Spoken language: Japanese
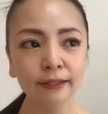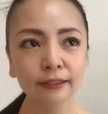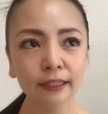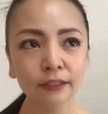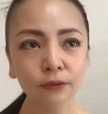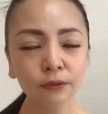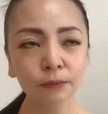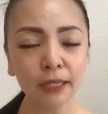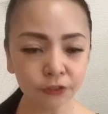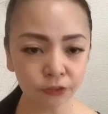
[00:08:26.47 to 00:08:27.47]
えっと
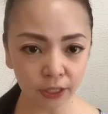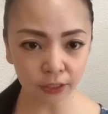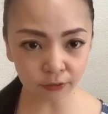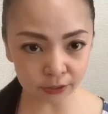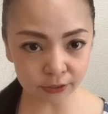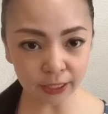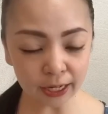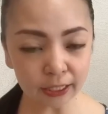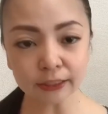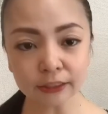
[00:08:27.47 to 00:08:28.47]
ベージュ系とか暗い
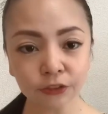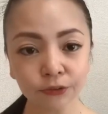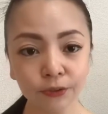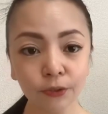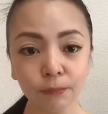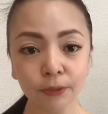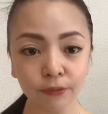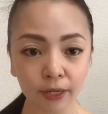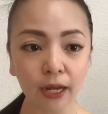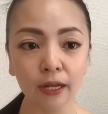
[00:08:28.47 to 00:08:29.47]
感じの色味とか